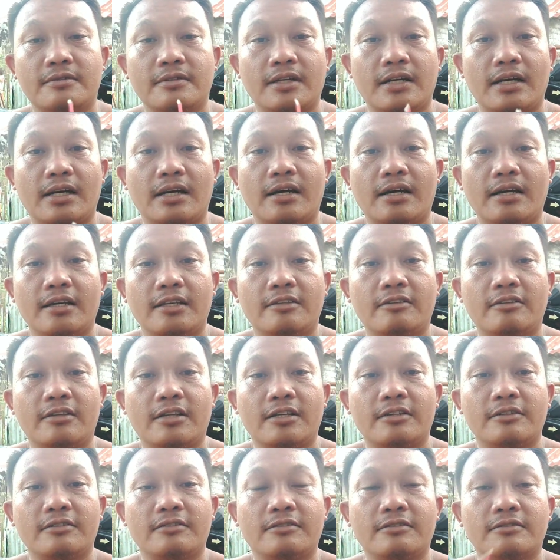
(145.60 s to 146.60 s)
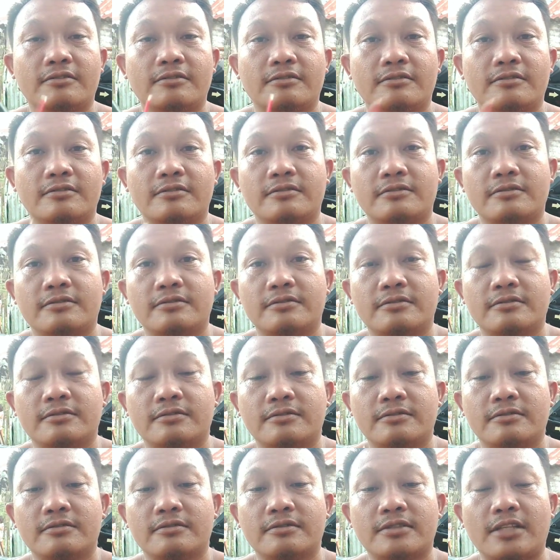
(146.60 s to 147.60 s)
Uh, ito na yung
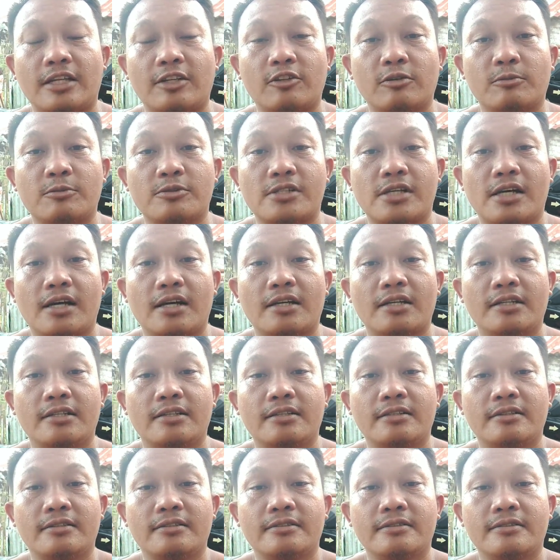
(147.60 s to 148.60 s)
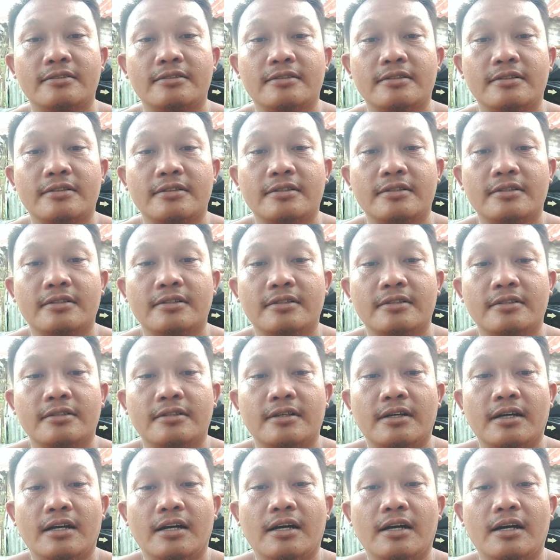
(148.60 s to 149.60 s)
tanong sa akin.
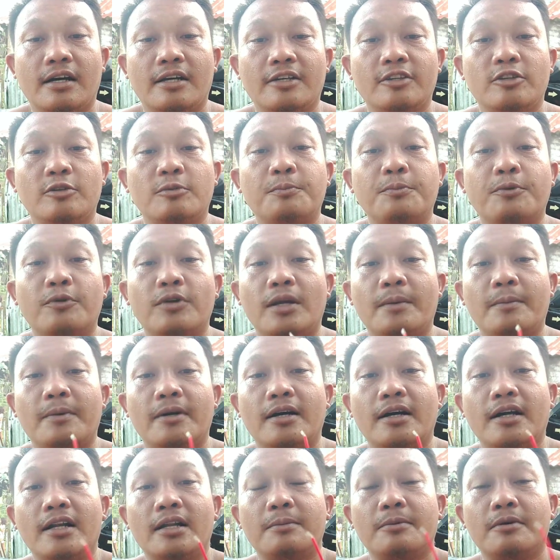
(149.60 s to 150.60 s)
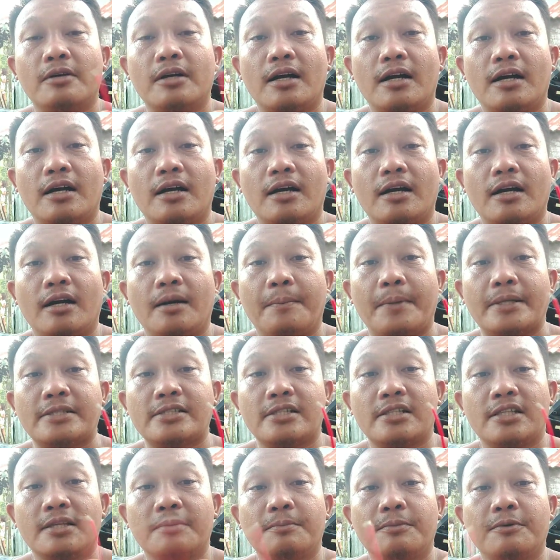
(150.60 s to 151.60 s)
Uh, yung pula mga kalabog, uh,
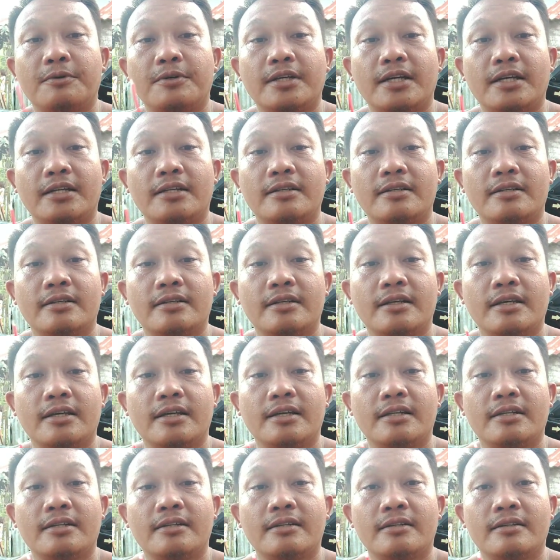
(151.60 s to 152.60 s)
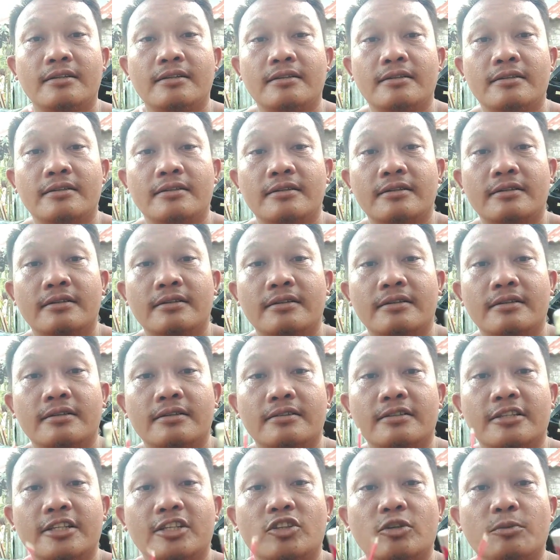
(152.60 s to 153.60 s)
positive po yan. Ayan
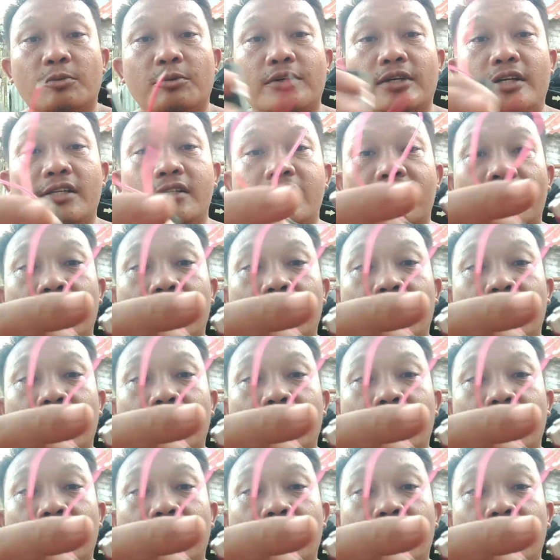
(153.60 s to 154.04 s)
dito po yan